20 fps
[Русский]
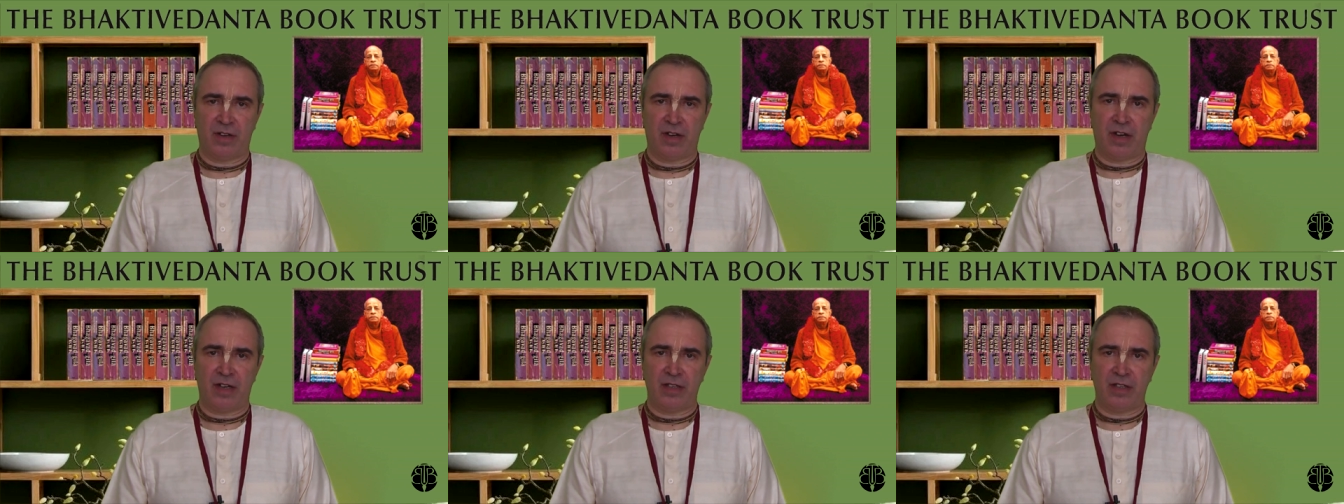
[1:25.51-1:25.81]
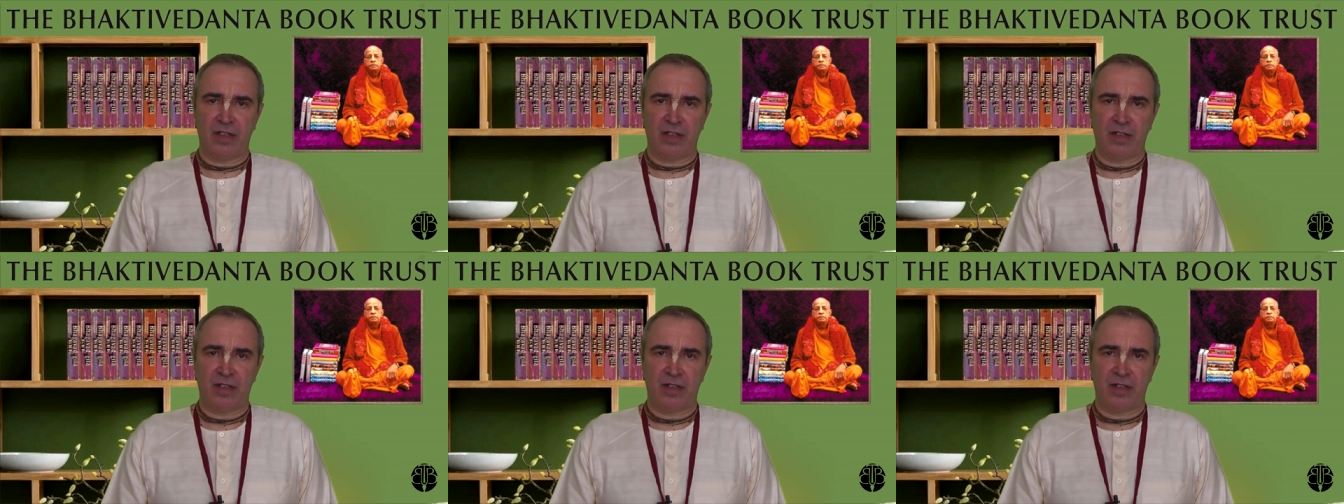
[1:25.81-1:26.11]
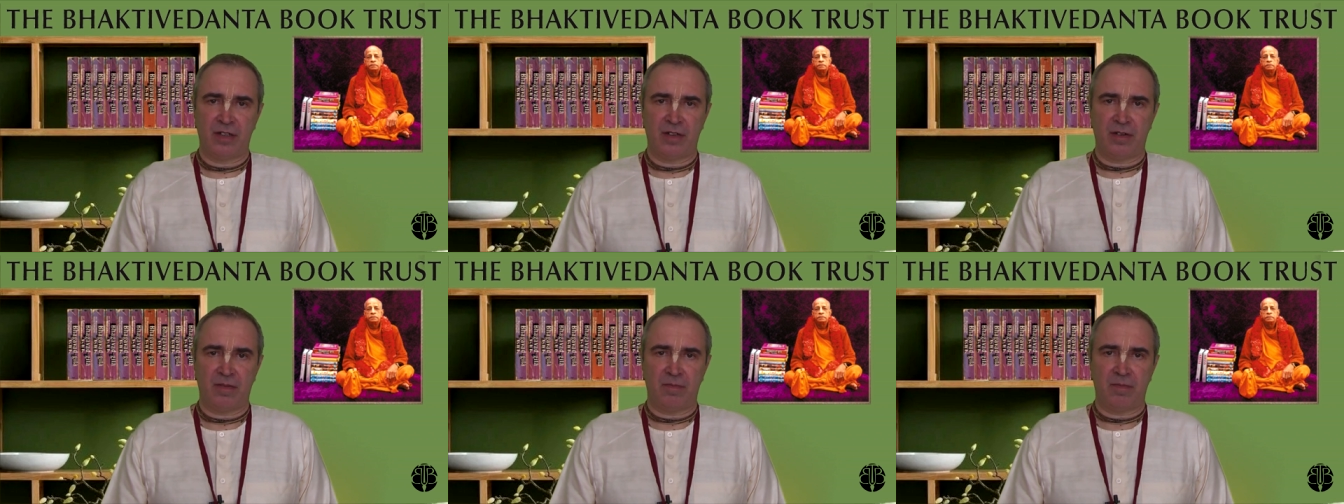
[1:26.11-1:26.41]
они
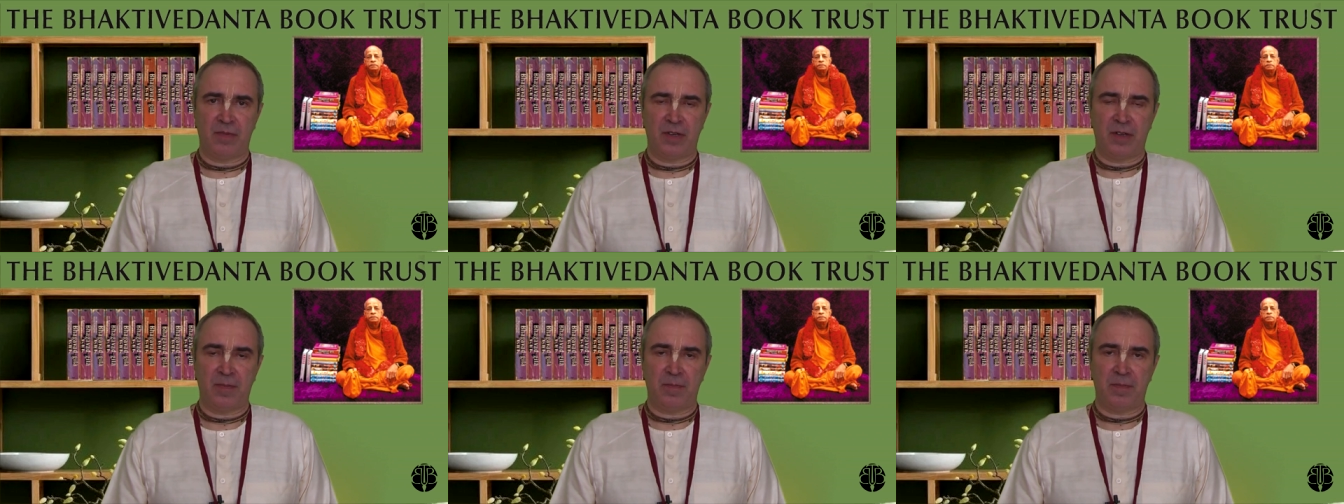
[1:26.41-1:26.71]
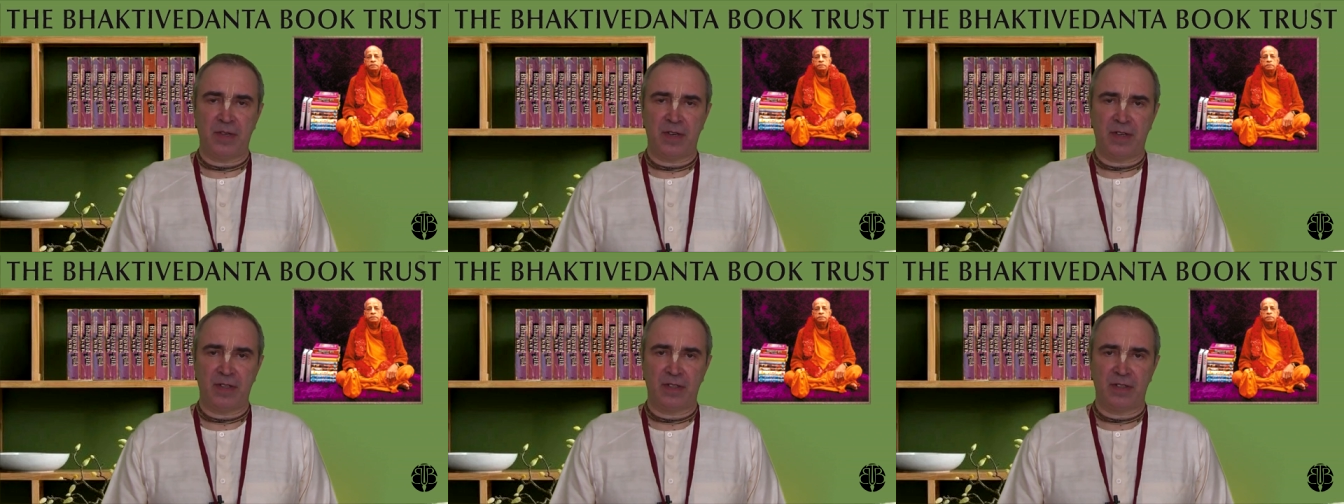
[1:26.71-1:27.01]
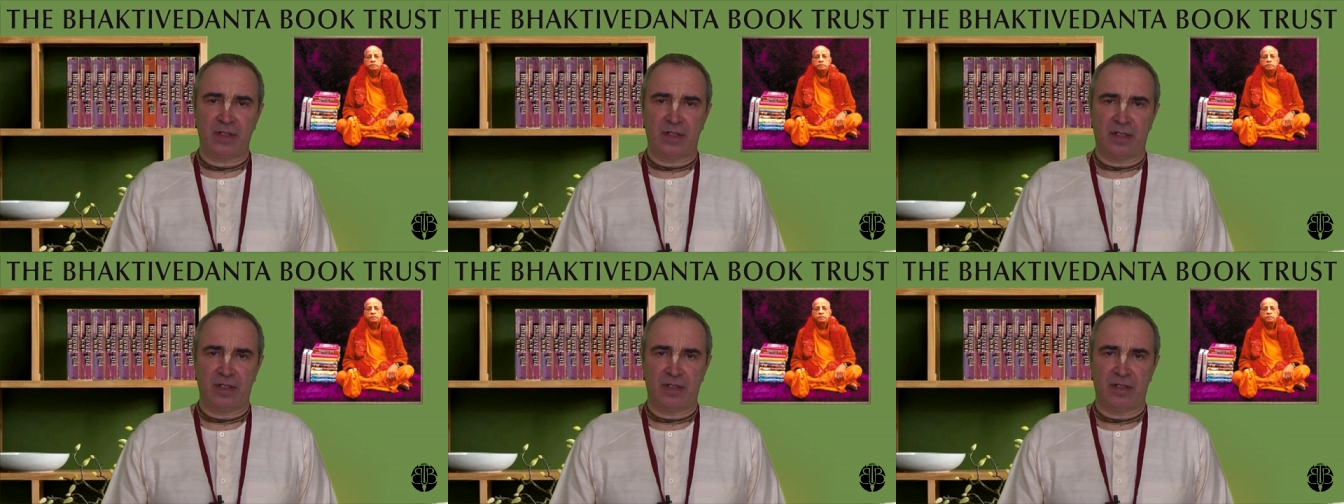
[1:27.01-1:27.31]
были
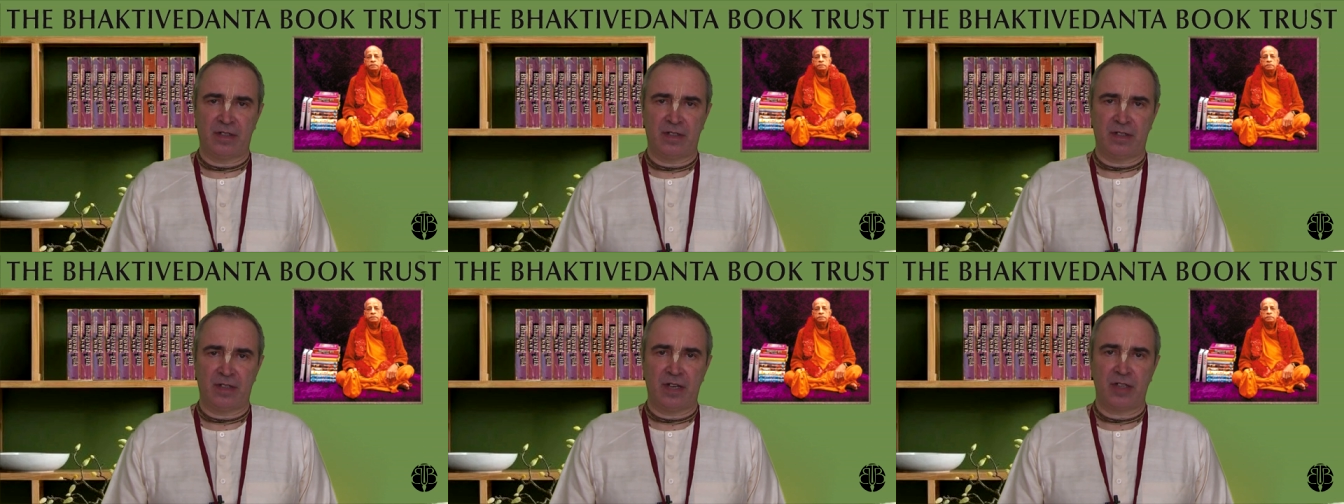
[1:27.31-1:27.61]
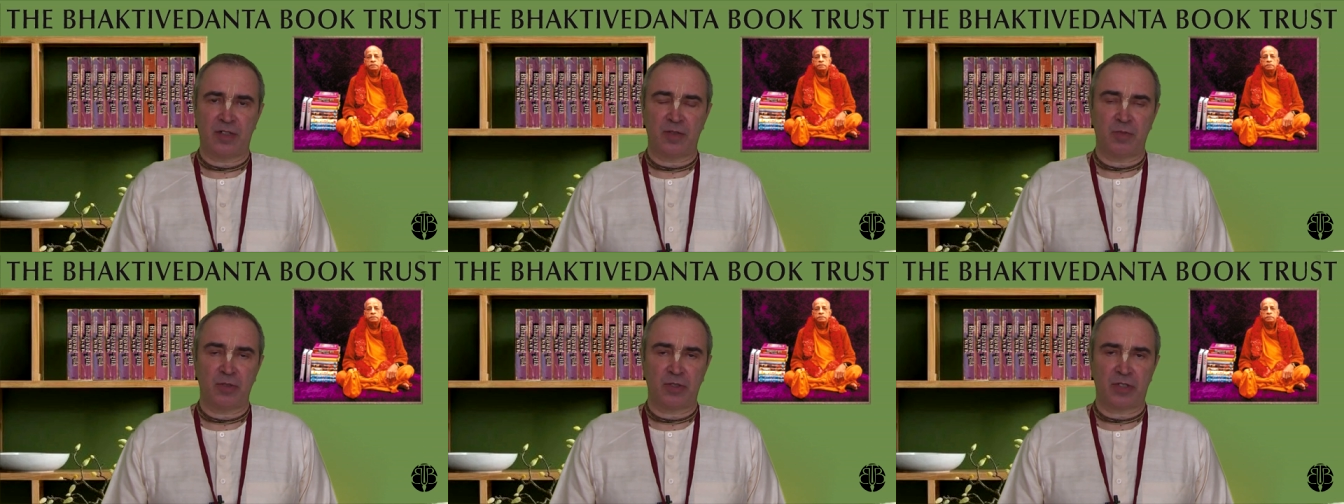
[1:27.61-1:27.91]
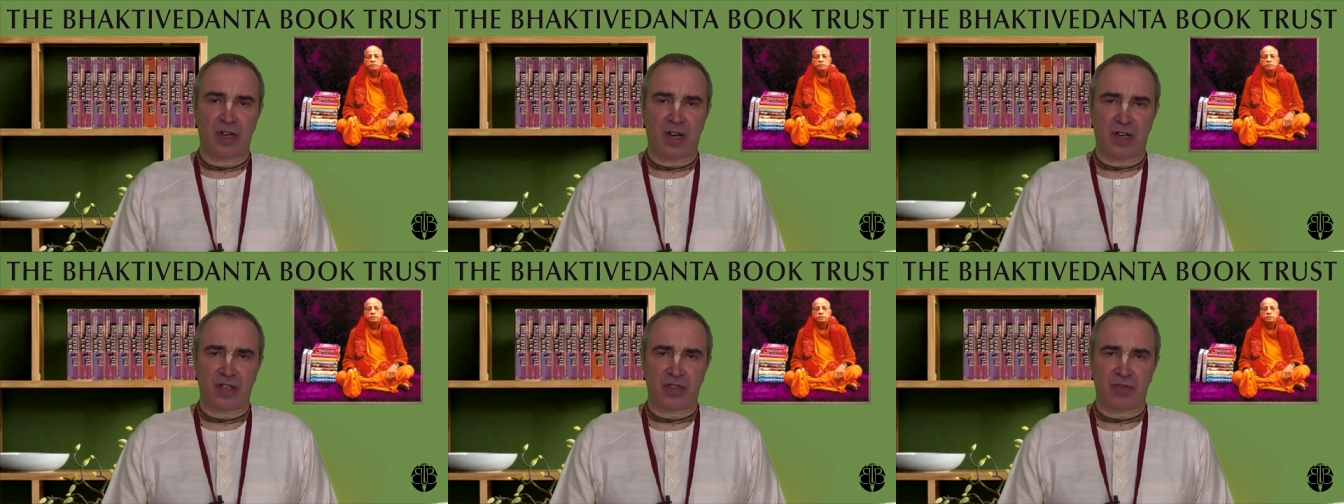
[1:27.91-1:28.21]
переданы этому
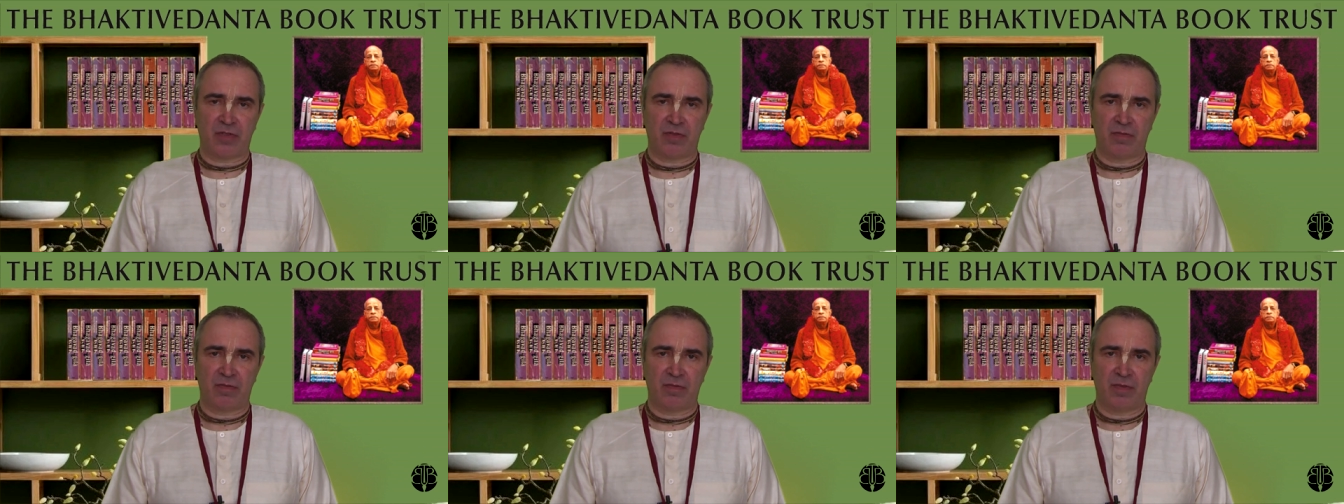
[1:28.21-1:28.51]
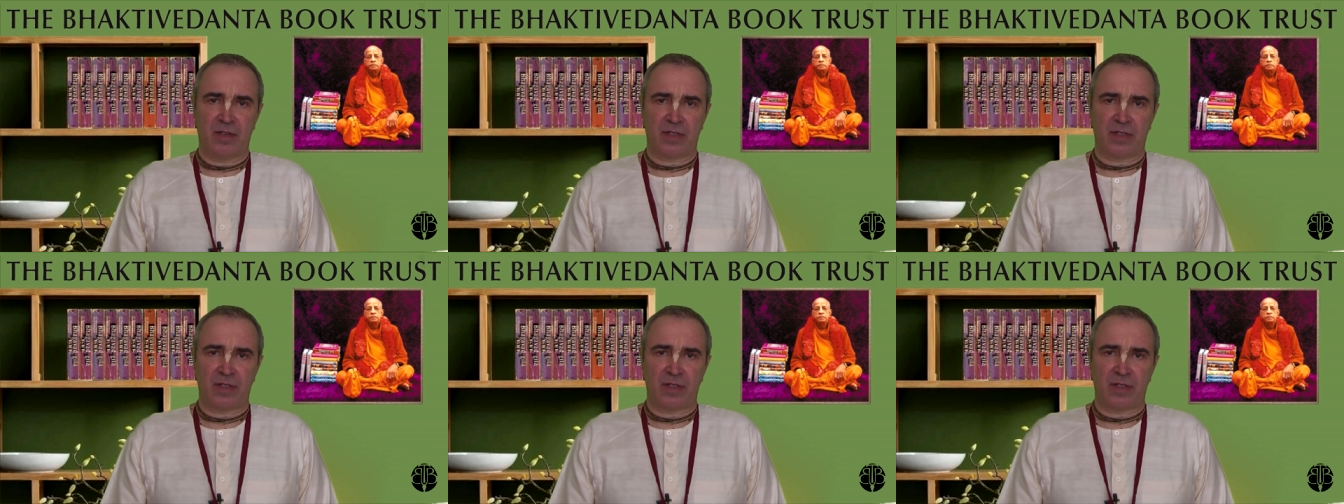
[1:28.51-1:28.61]
трасту.